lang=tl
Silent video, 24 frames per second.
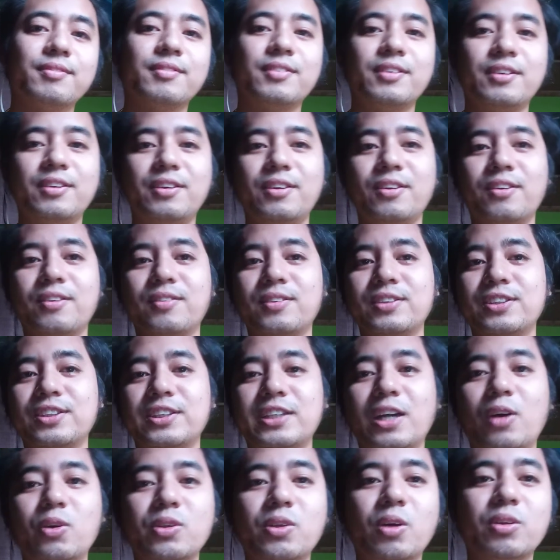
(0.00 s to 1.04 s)
Yan.
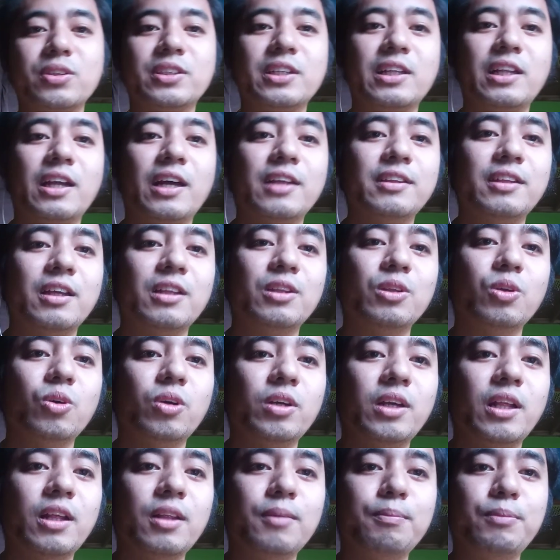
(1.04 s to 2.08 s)
Shout out sa lahat ng
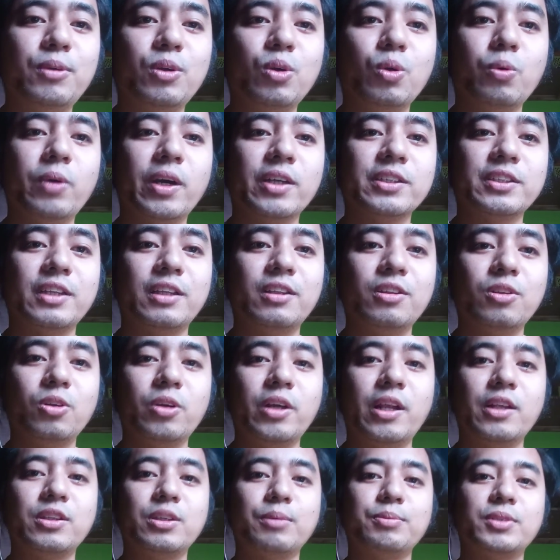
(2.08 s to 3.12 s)
loyal viewers and
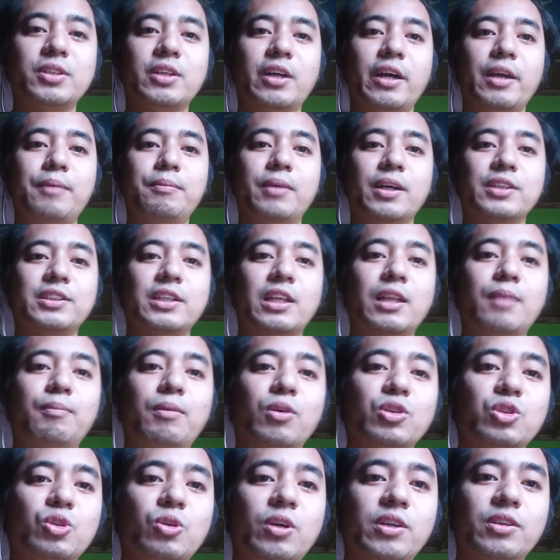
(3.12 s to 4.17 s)
loyal subscribers. Sana
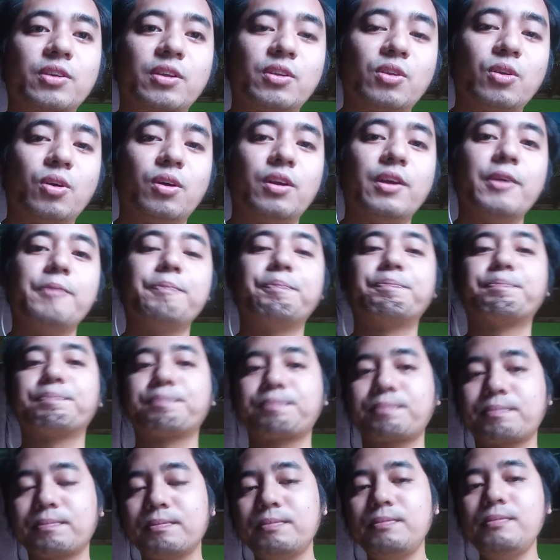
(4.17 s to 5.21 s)
magustuhan nyo ito.
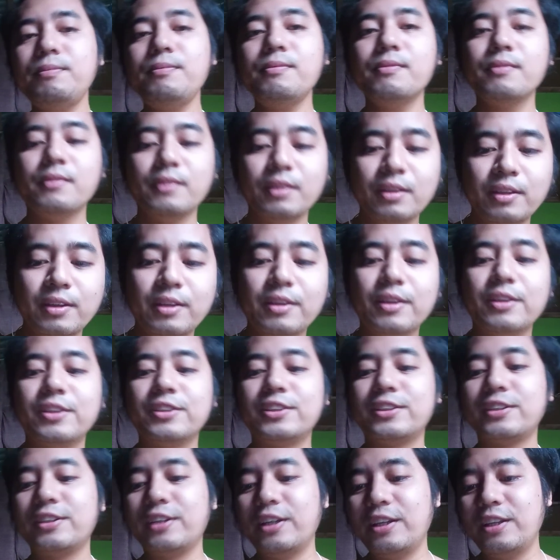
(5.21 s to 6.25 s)

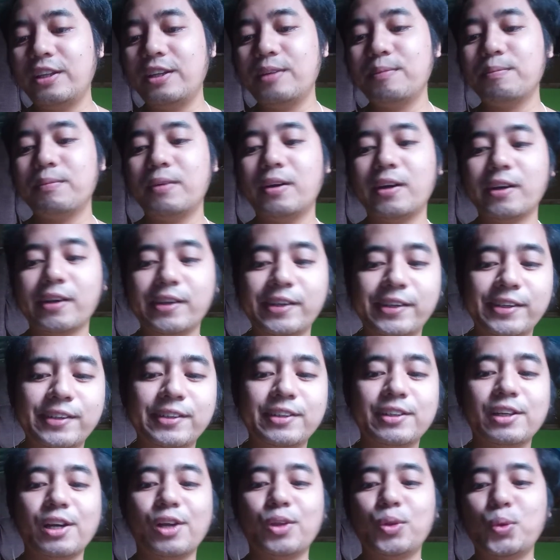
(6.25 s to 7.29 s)
Skiddy Maring
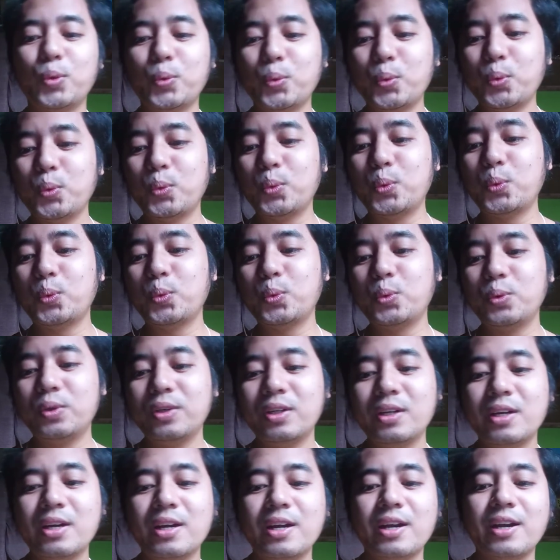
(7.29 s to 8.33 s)
Kadu.
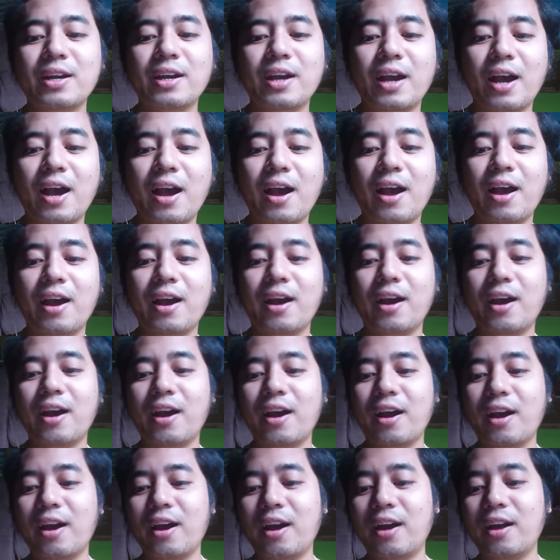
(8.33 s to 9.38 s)

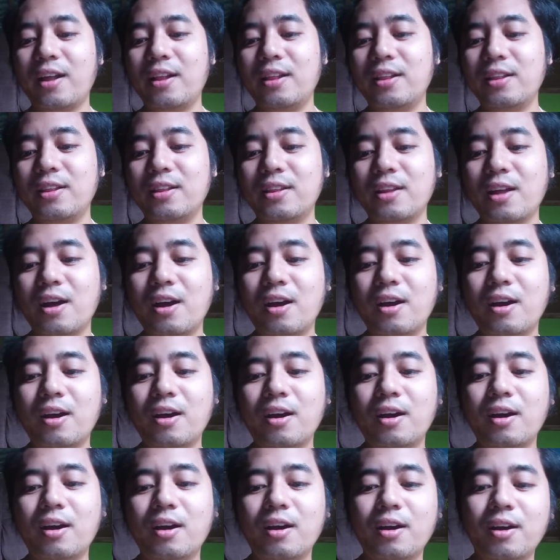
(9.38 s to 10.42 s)
I
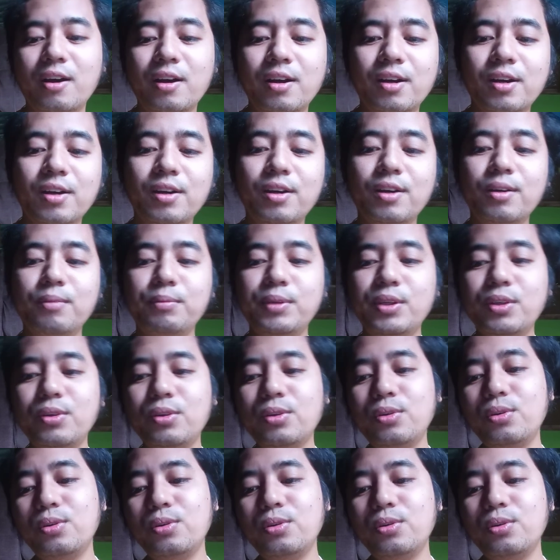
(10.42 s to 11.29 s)
love you.